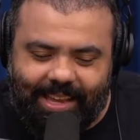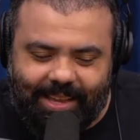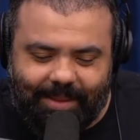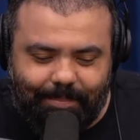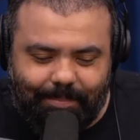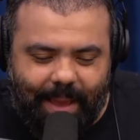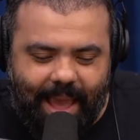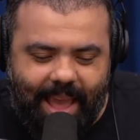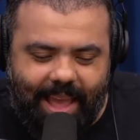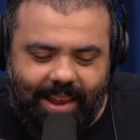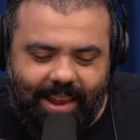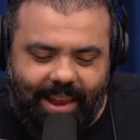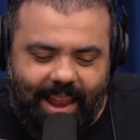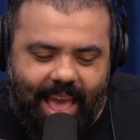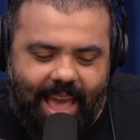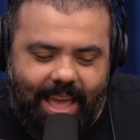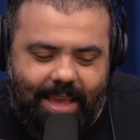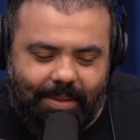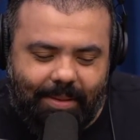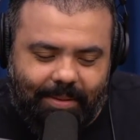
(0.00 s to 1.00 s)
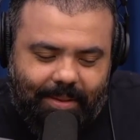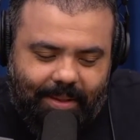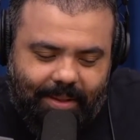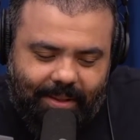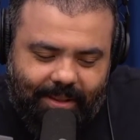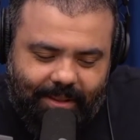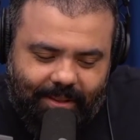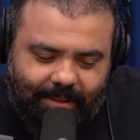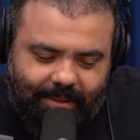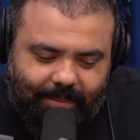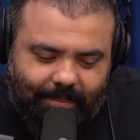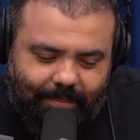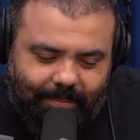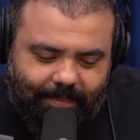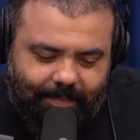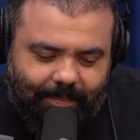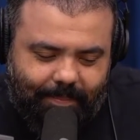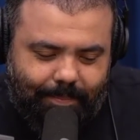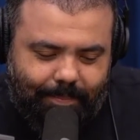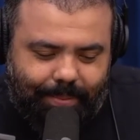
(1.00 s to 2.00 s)
Pele.
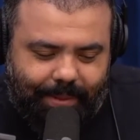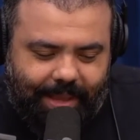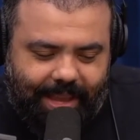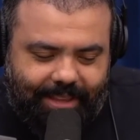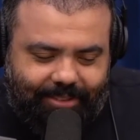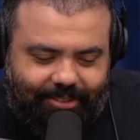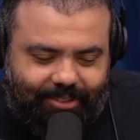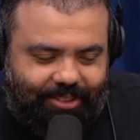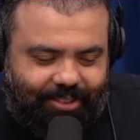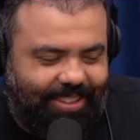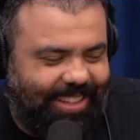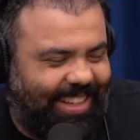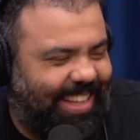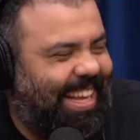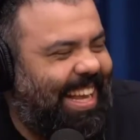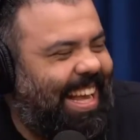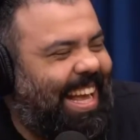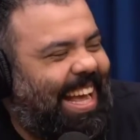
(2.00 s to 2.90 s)
Bitch. Ele falou